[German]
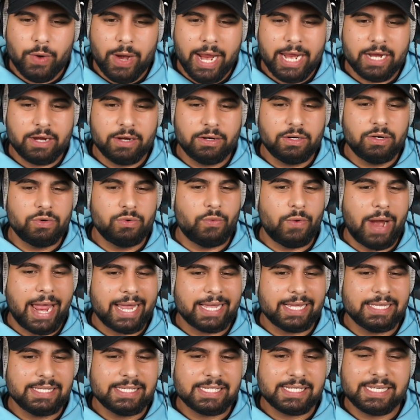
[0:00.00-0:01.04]
Reckon,
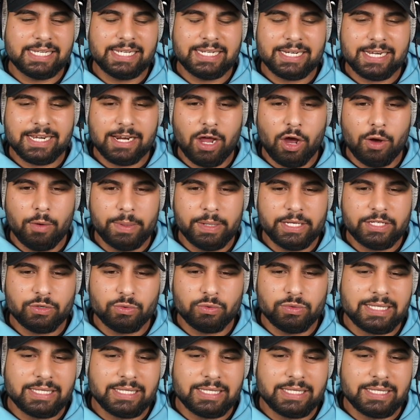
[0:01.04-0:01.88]
Reckon Skin, glaube ich.